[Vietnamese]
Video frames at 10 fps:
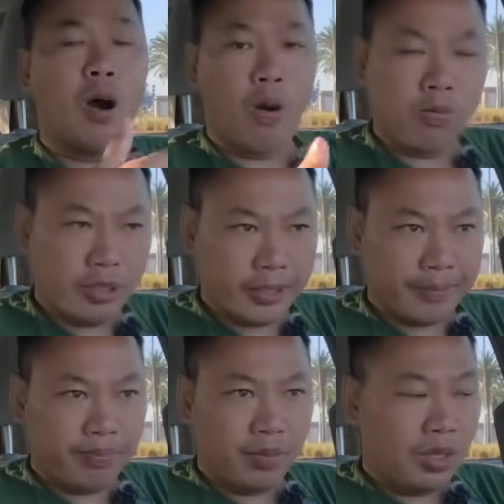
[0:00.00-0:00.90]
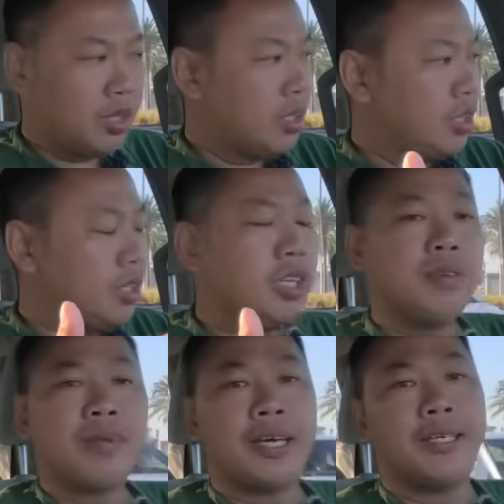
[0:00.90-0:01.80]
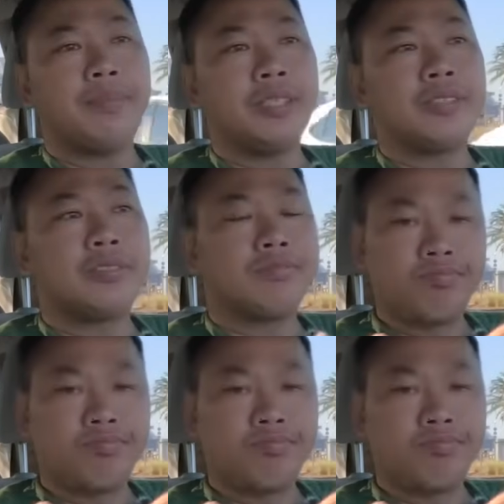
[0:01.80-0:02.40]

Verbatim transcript: ổn rồi nhưng mà mình